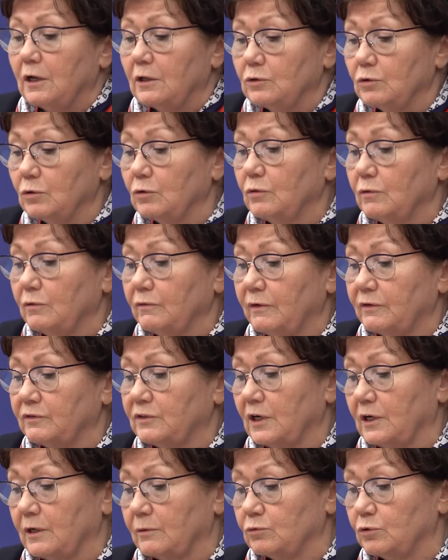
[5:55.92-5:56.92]
Ну, во
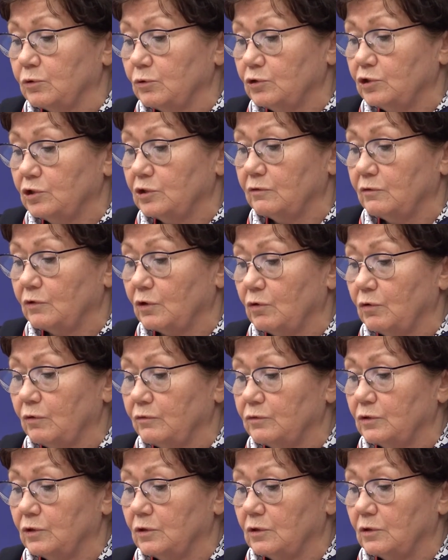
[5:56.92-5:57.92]
всяком случае,
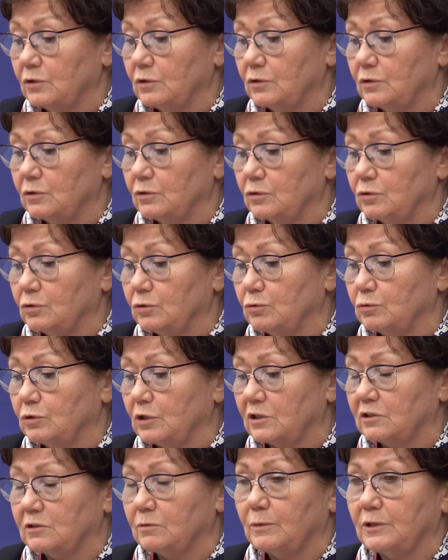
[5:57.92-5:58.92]
Верховный суд
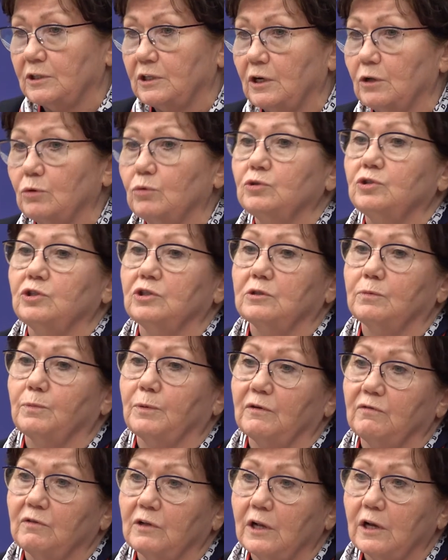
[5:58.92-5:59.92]
рассмотрел очень
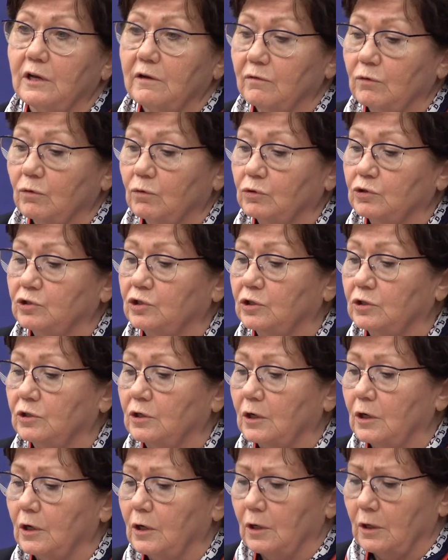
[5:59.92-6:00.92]
справедливо, очень
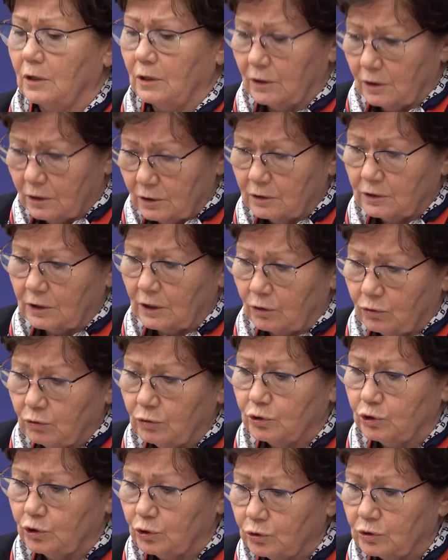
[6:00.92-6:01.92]
э,
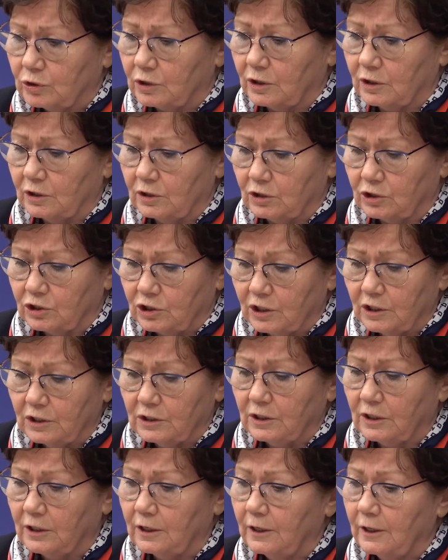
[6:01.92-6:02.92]
такое четкое
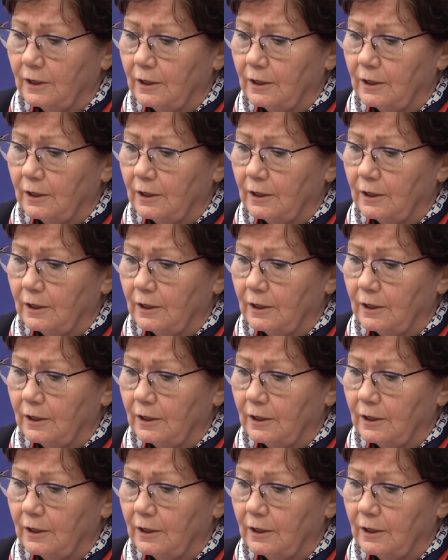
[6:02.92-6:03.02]
решение.